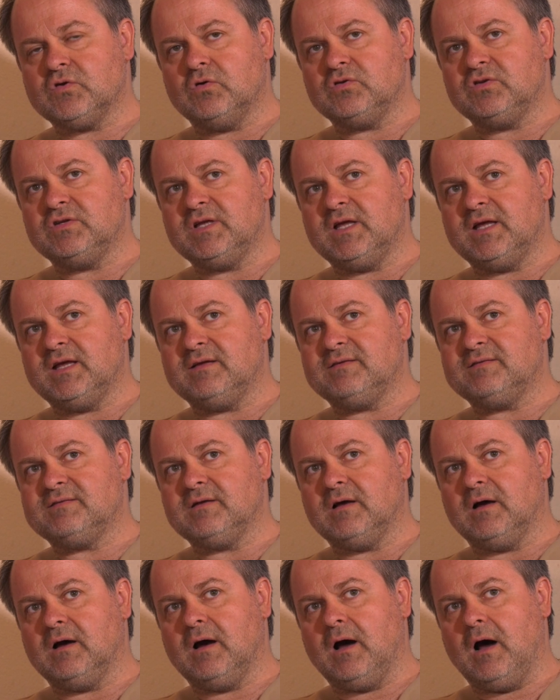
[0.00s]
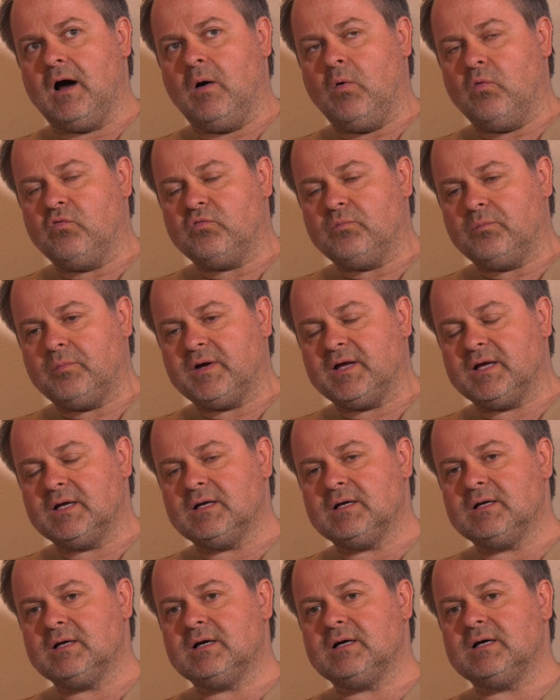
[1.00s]
konnte ich erst
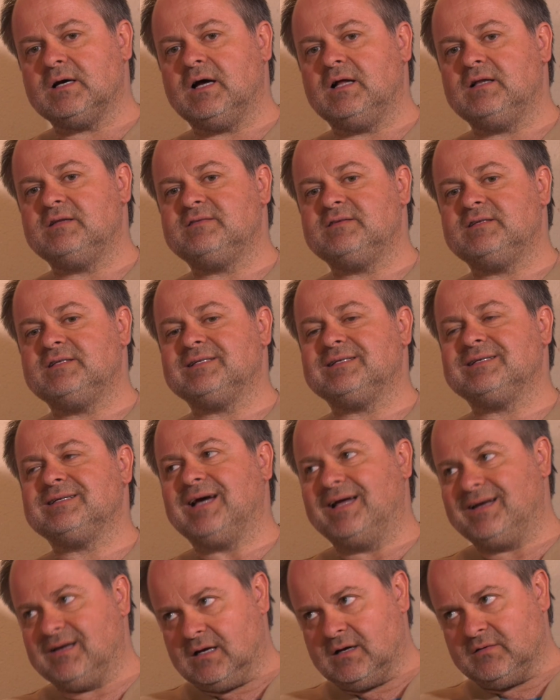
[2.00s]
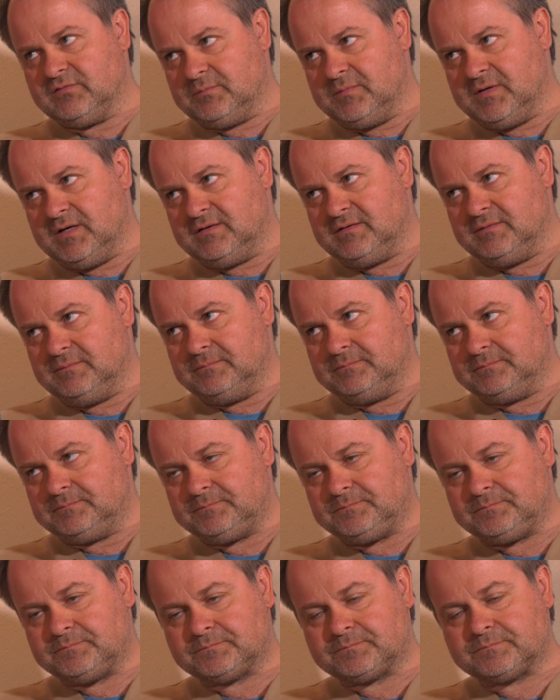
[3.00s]
aufbringen, als ich keine Kraft mehr hatte.
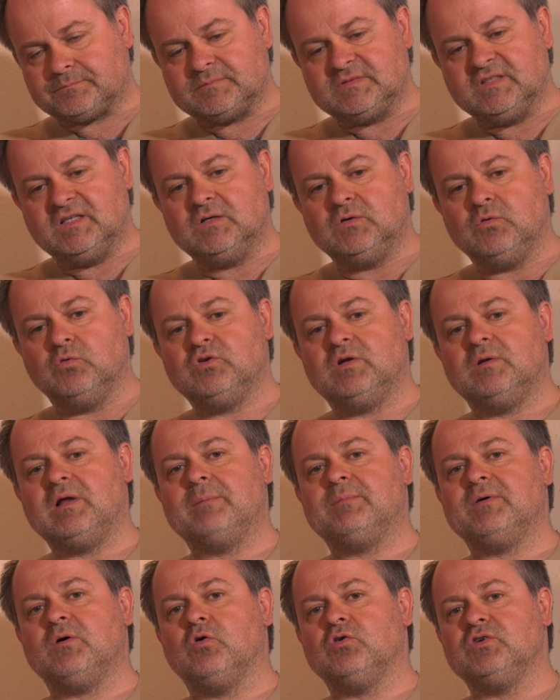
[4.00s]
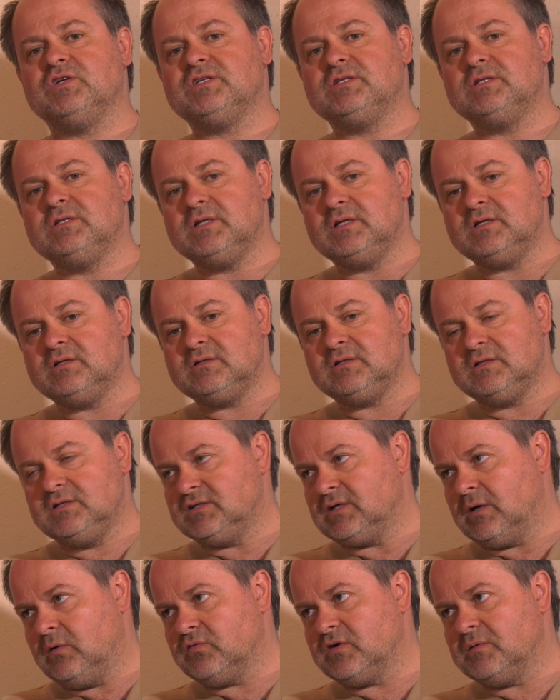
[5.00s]
Und dann habe auch ich die
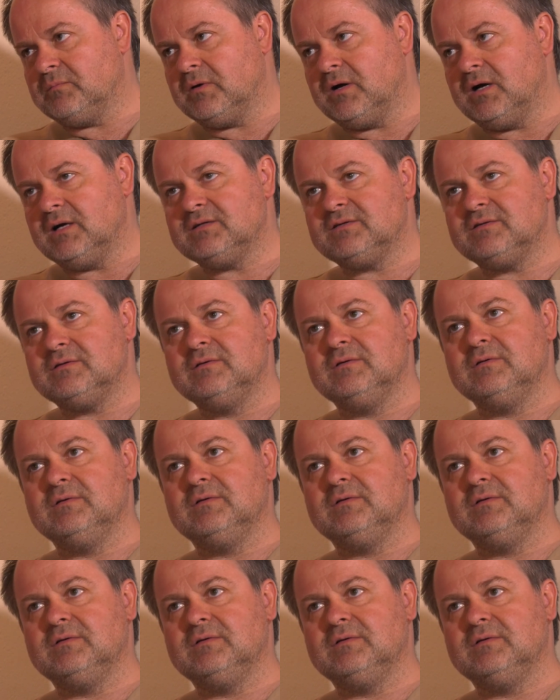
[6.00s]
nicht aufgebracht,